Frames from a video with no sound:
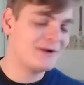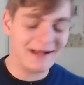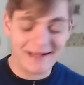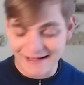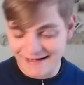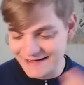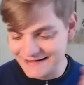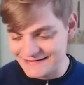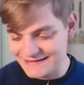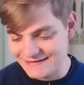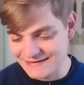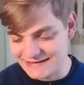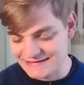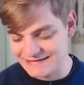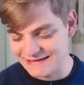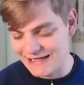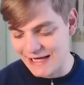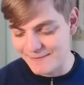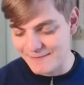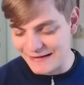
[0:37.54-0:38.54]
è una garanzia
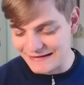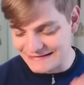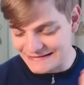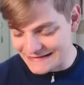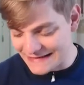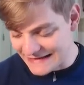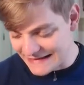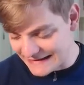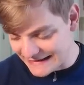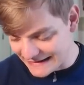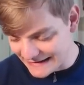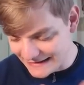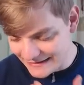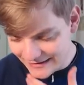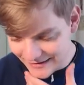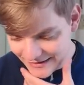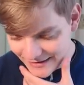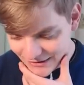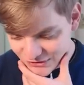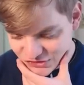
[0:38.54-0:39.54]
si chiama
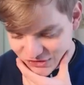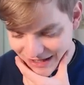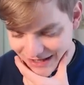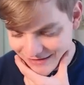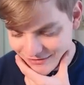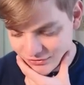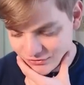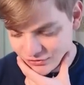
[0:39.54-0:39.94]
Diki Cioè,